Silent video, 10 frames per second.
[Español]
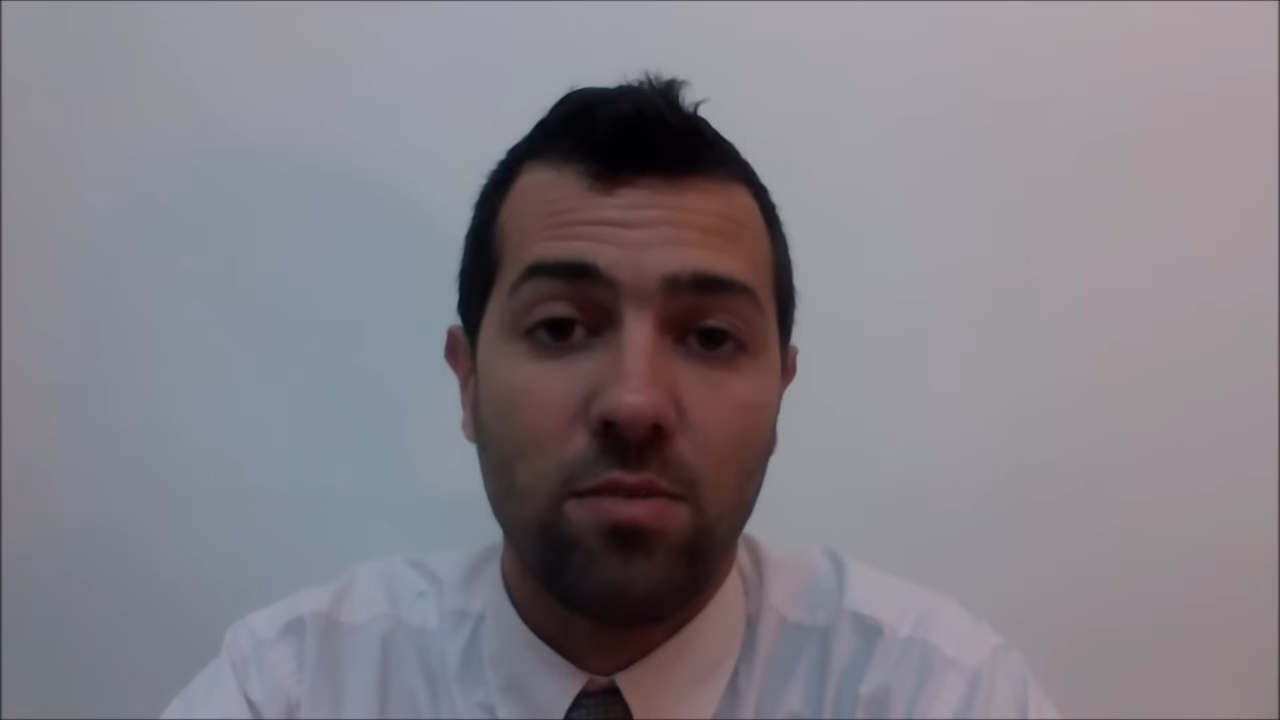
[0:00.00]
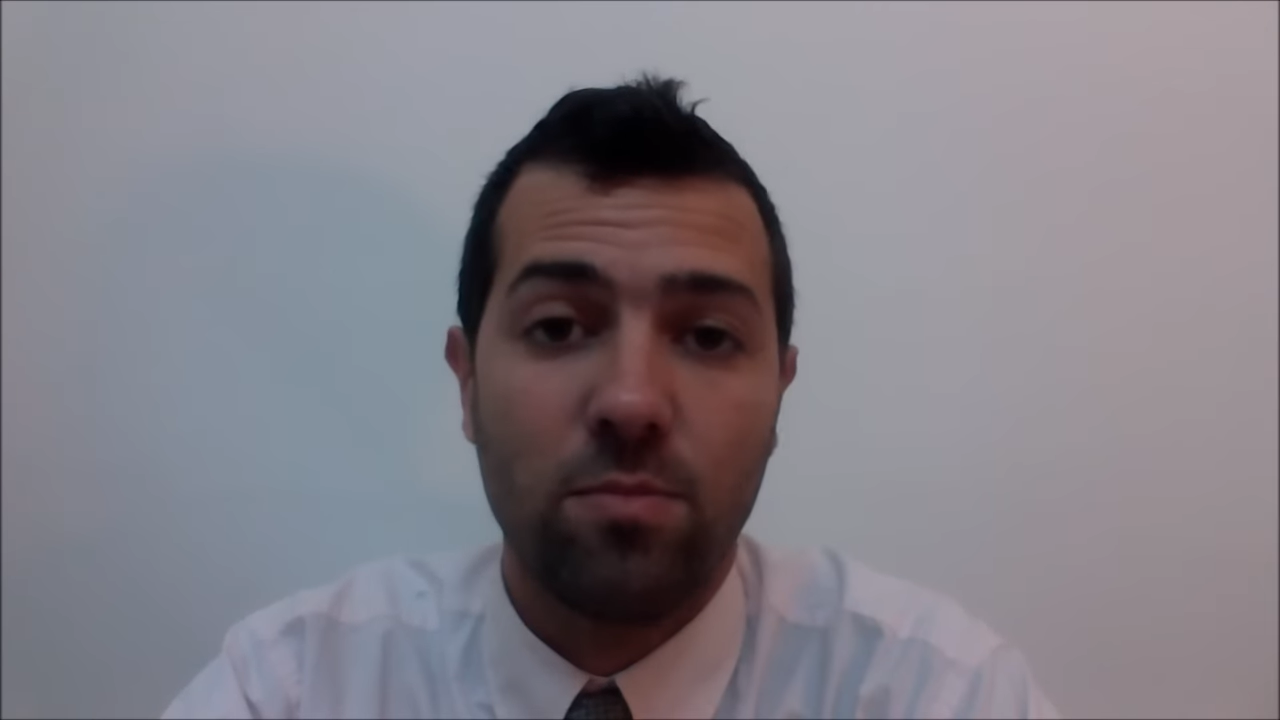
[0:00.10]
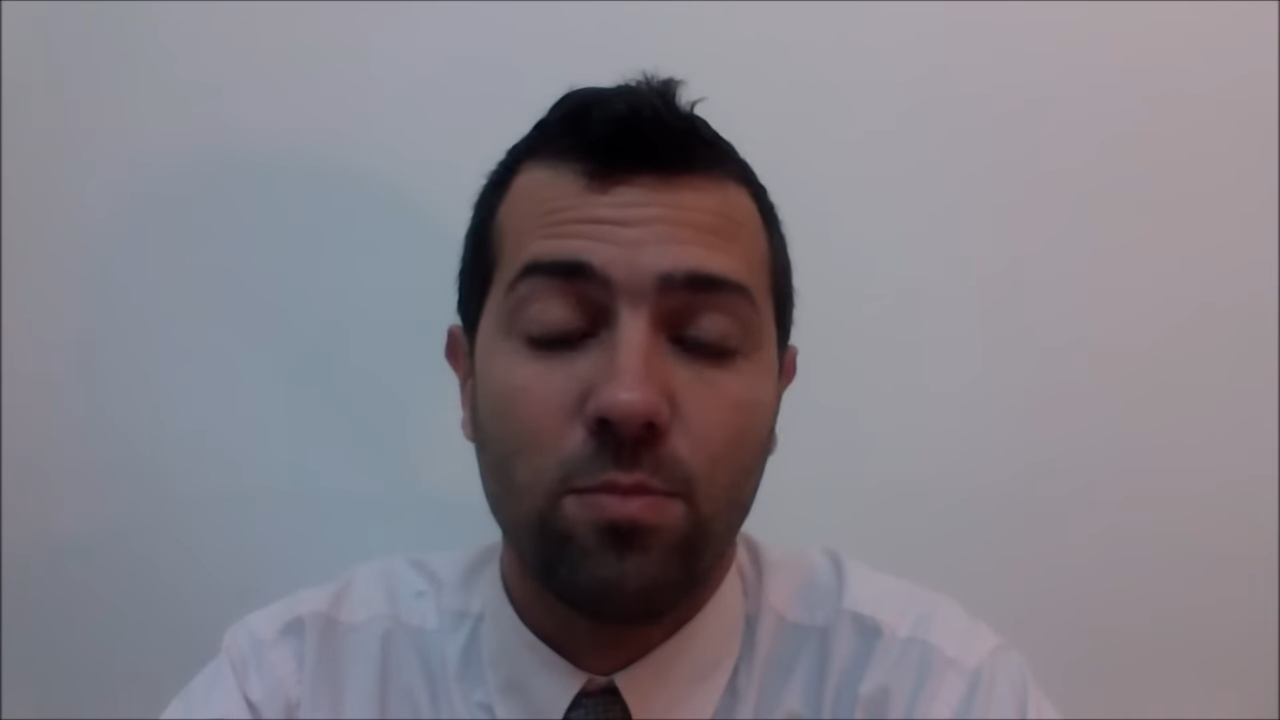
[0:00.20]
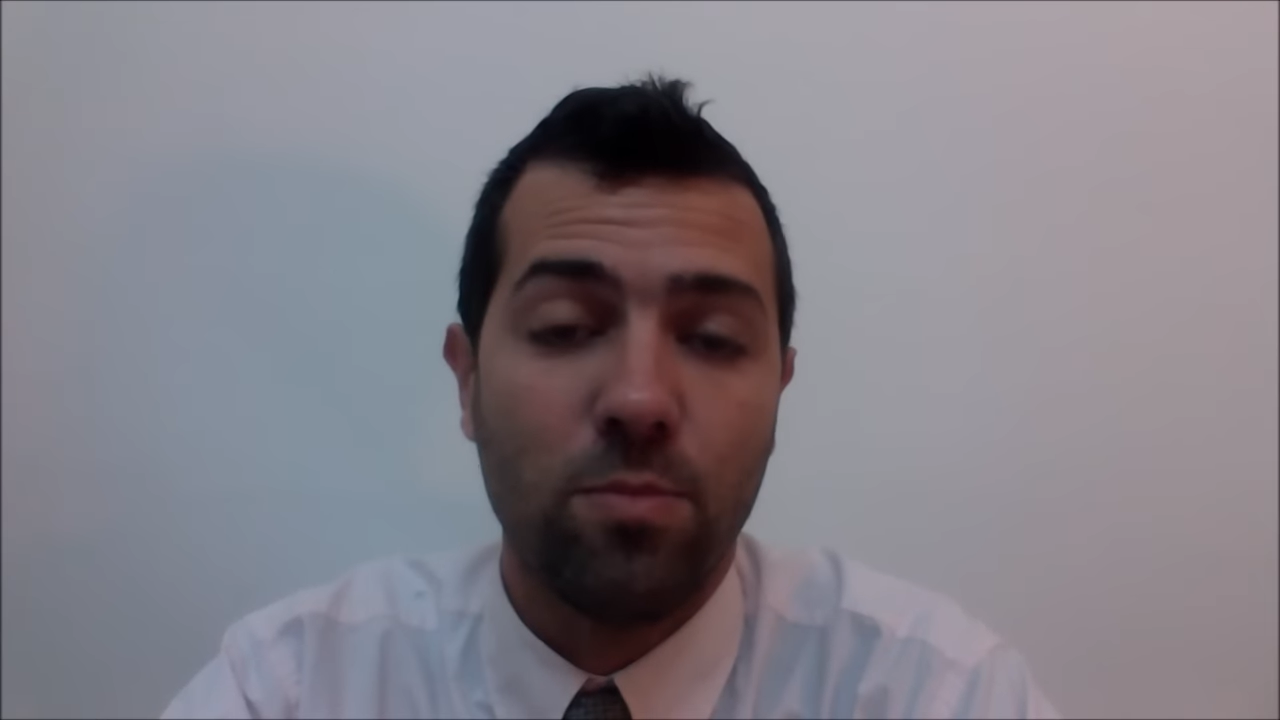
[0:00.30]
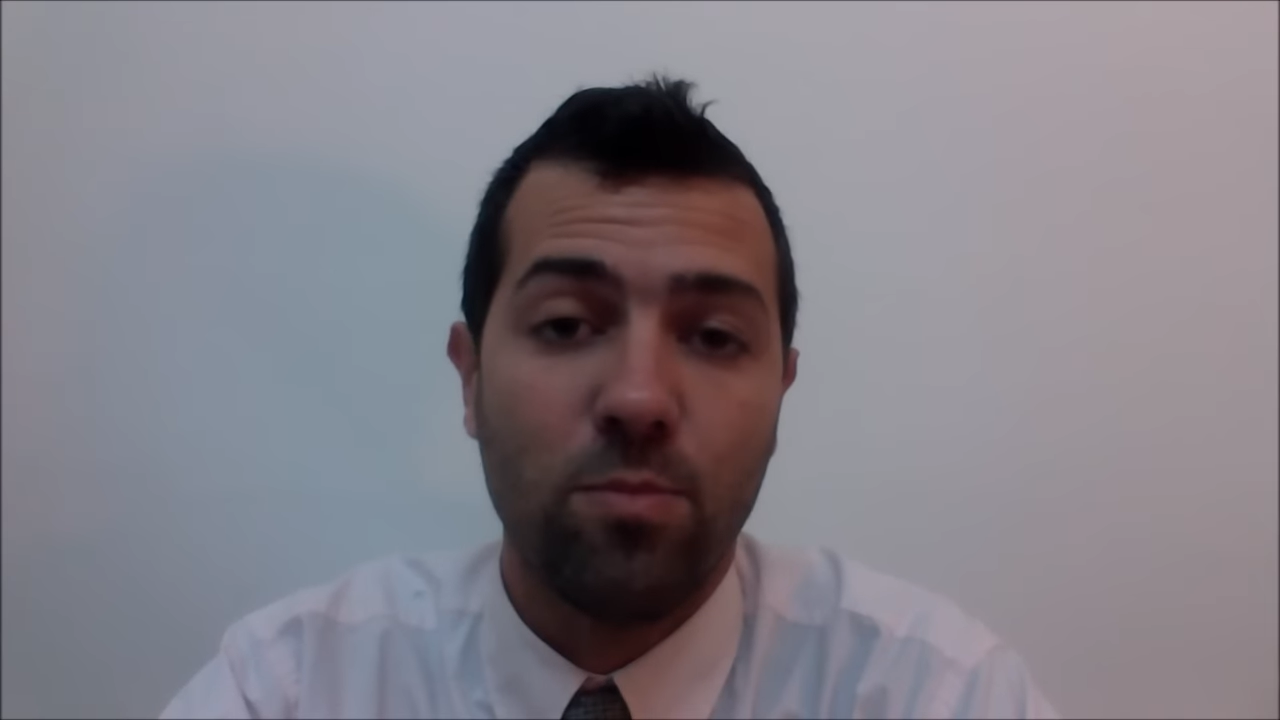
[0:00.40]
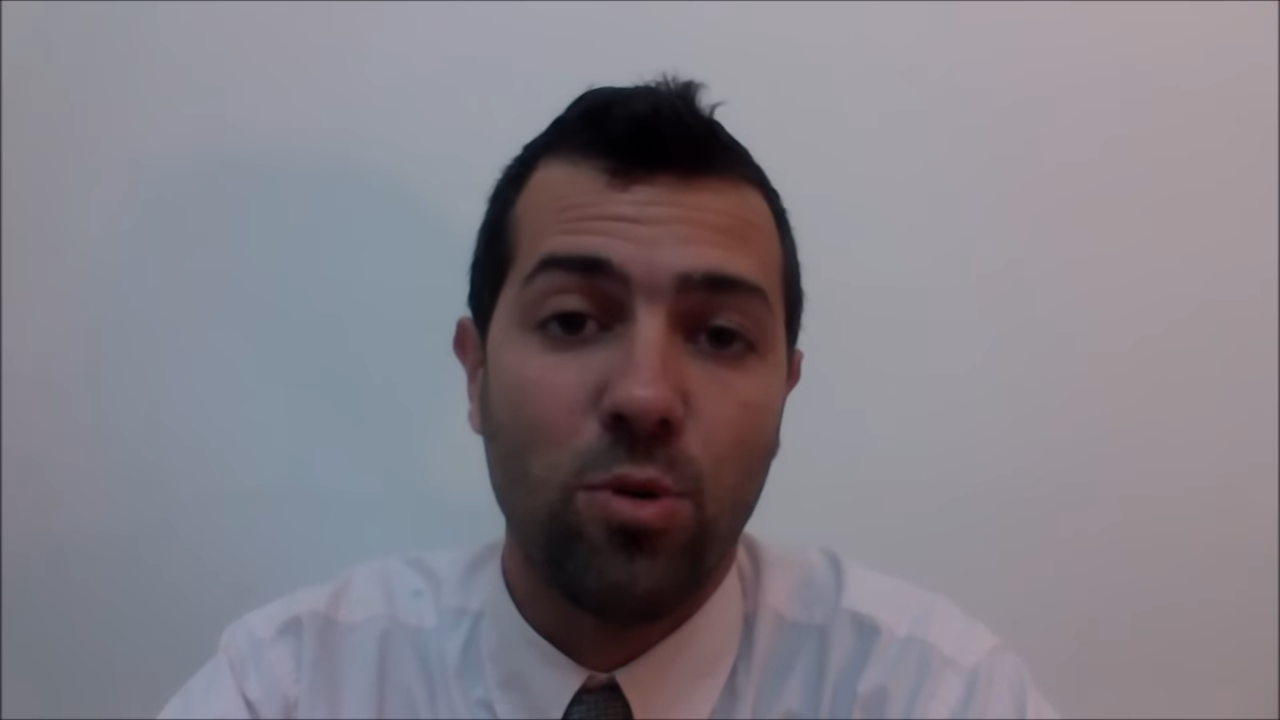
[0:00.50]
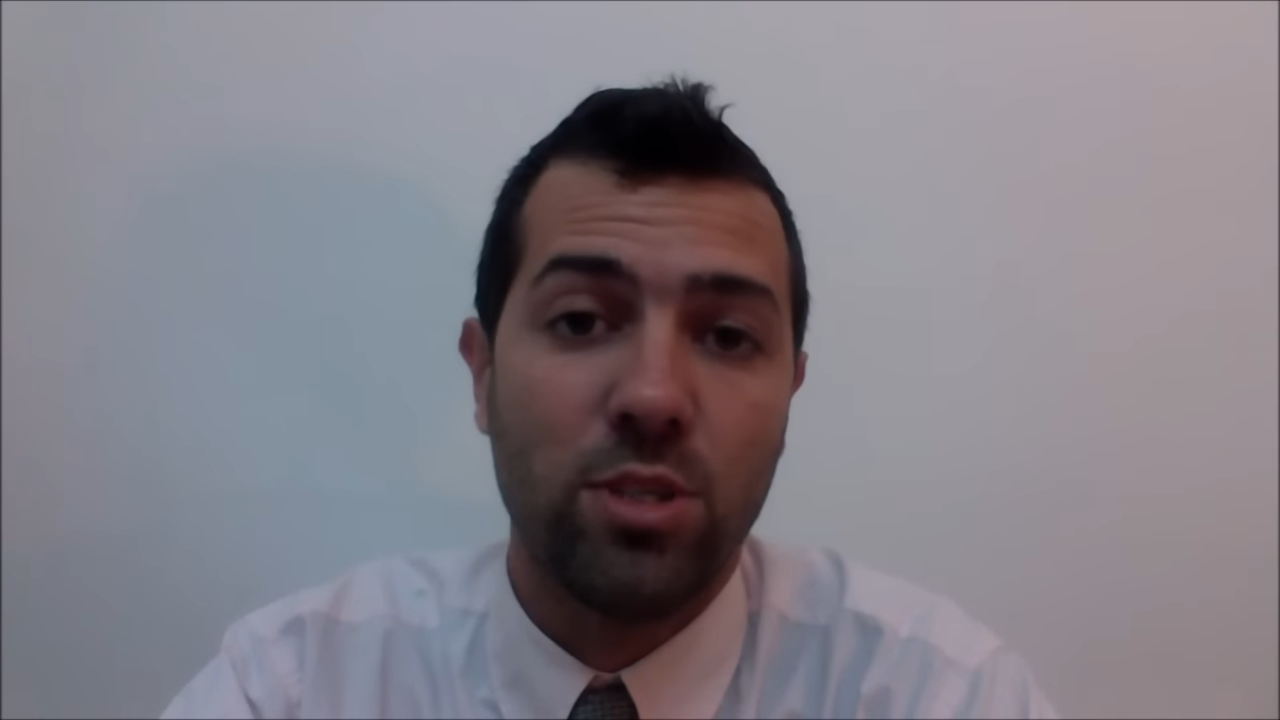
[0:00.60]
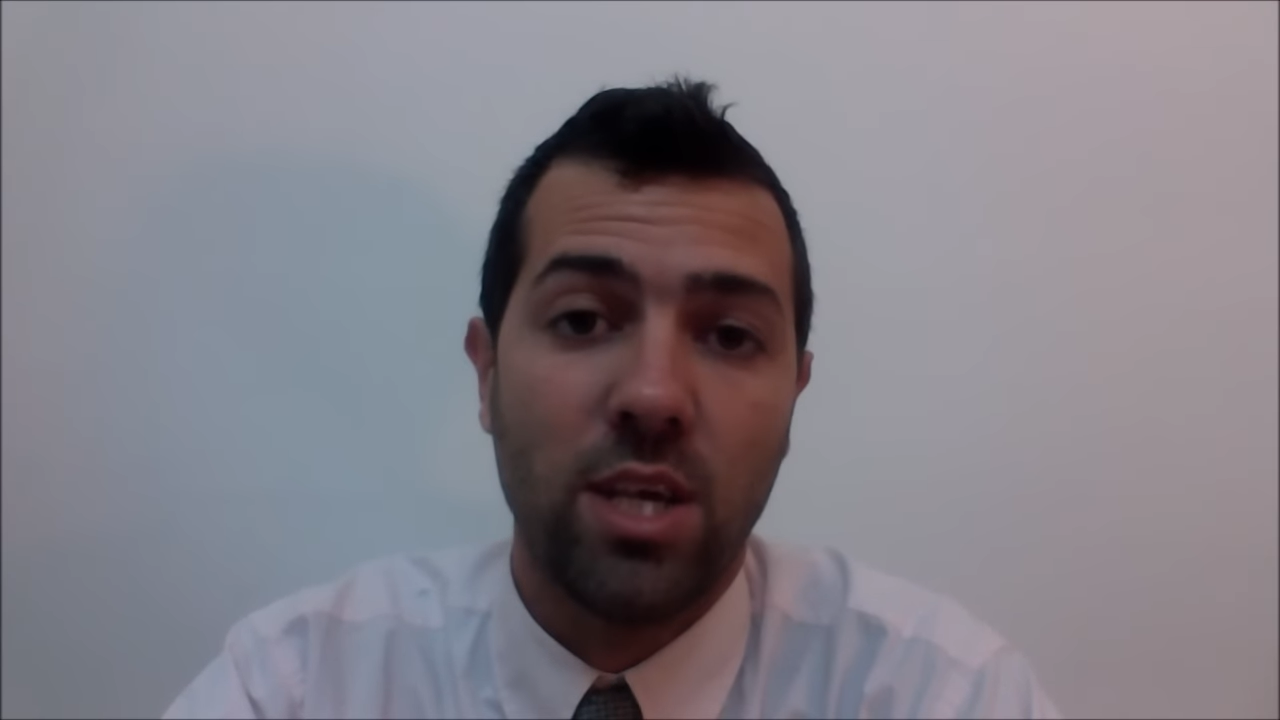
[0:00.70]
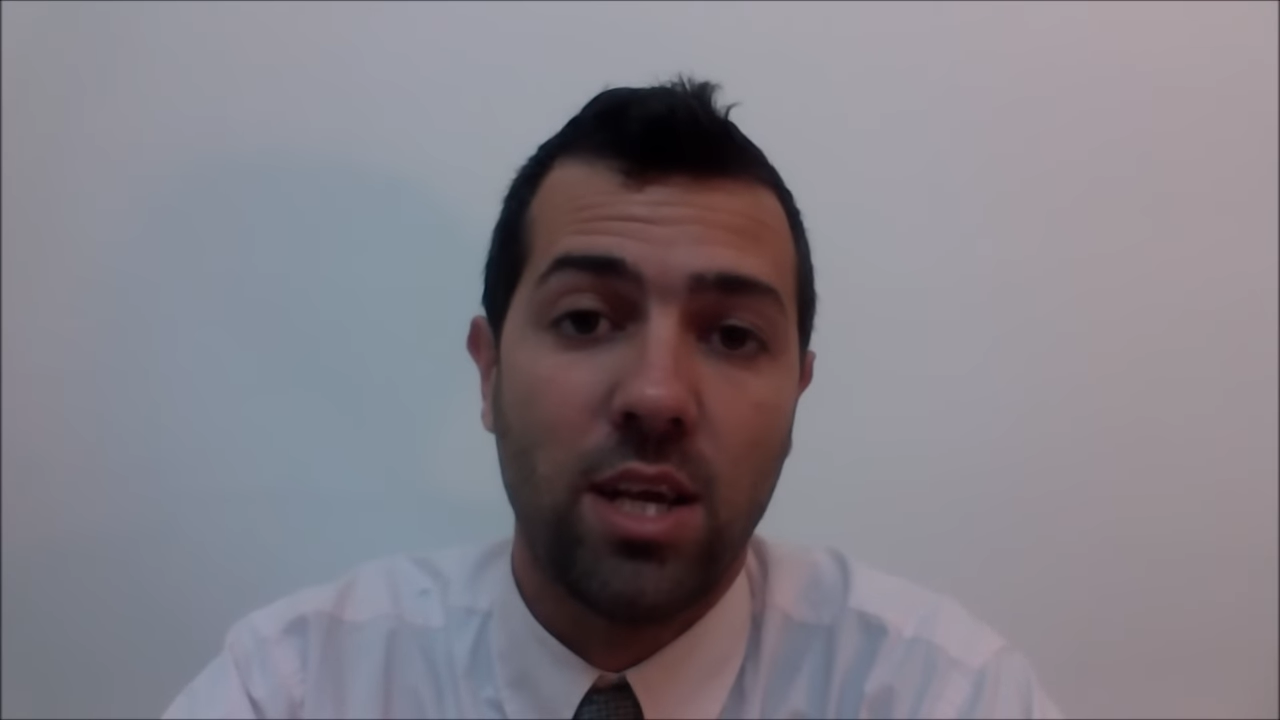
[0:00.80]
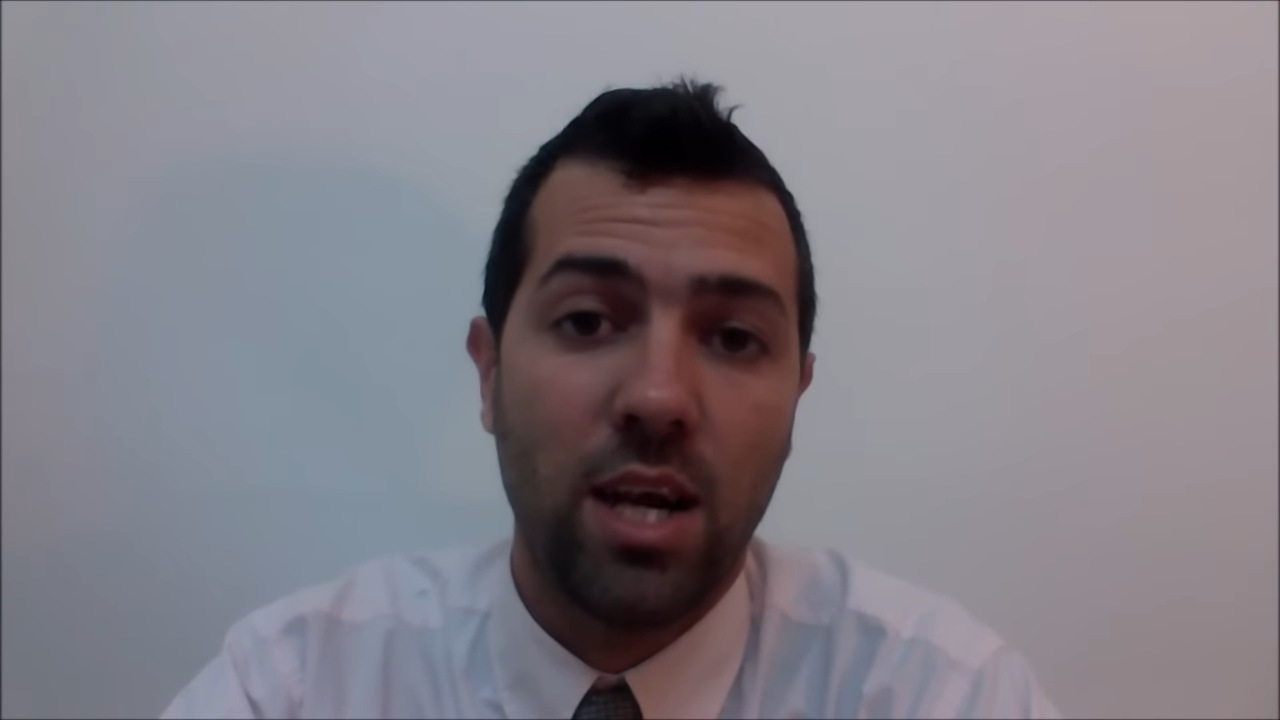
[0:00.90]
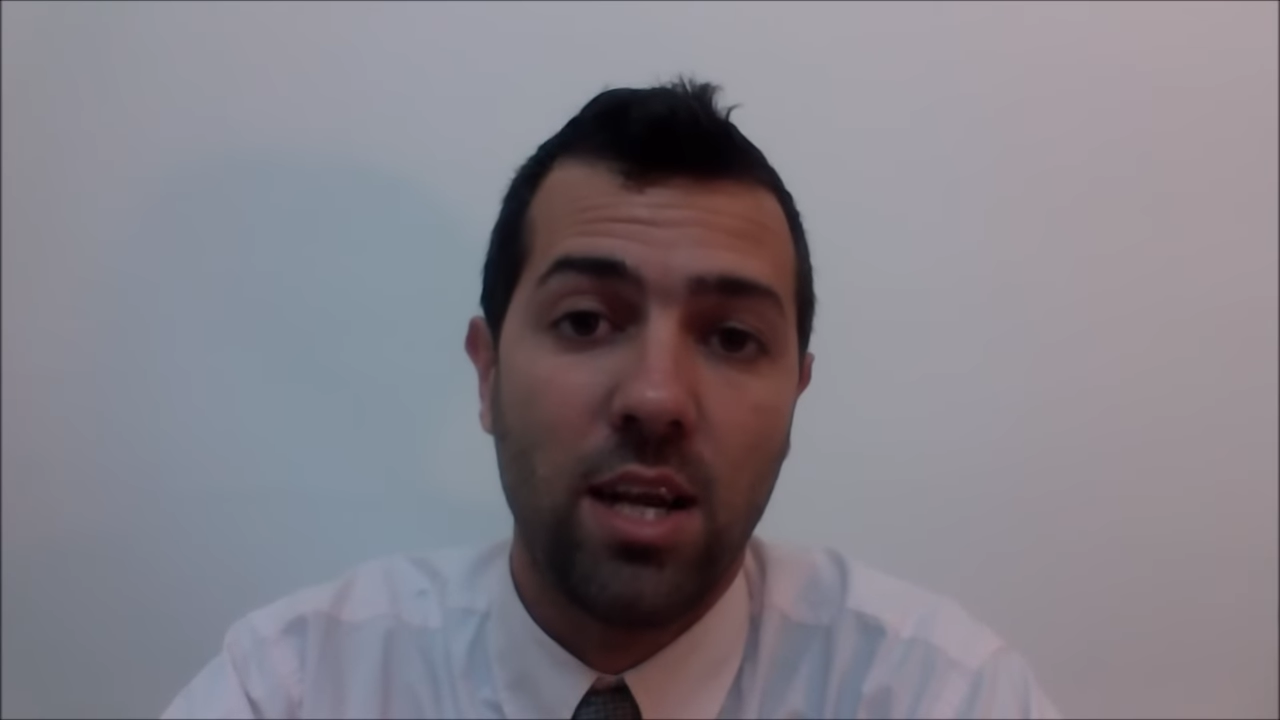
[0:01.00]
con publicidades